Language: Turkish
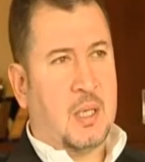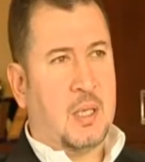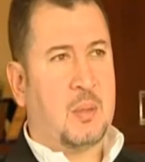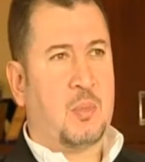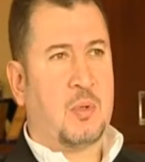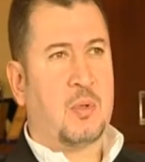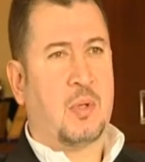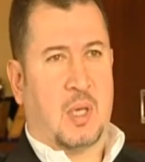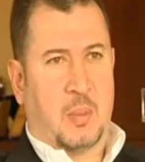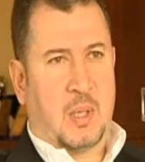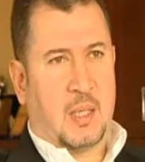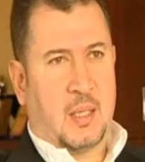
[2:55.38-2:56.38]
Şehrin
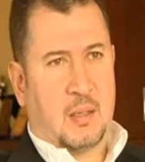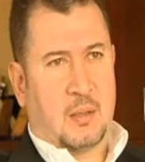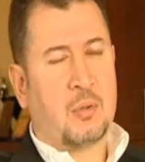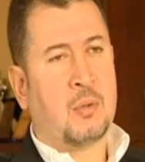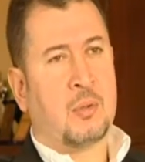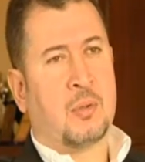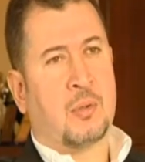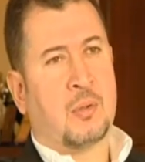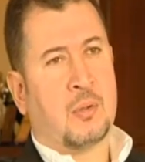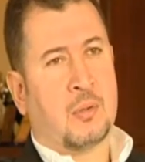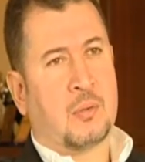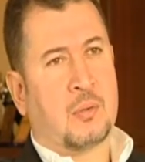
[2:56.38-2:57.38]
bütün dinamikleri,
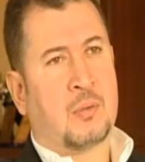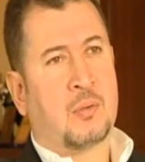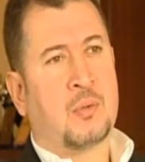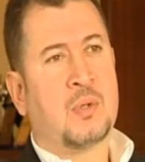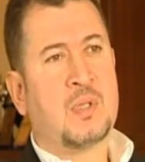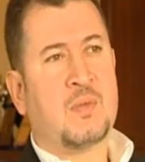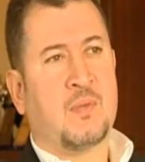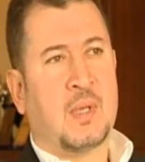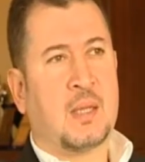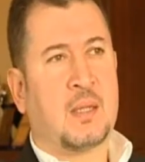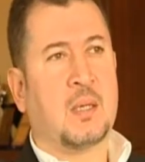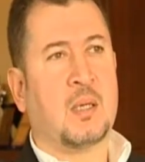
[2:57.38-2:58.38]
kültürü,
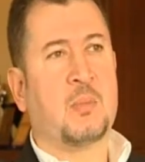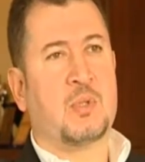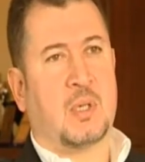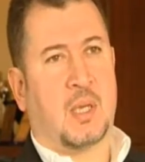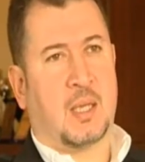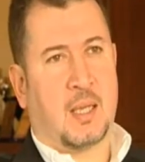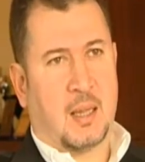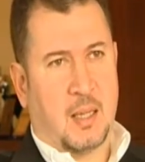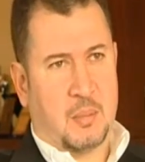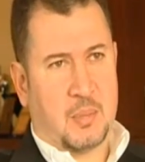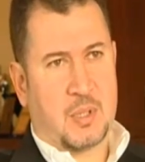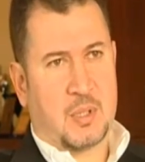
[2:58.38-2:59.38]
turizm ve tarım üzerine
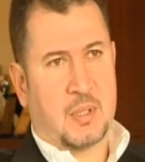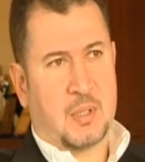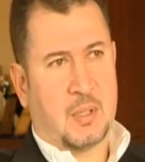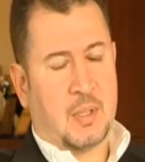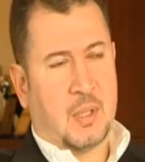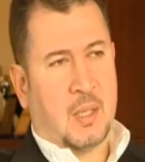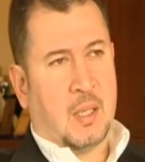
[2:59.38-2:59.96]
kitlenmiştir.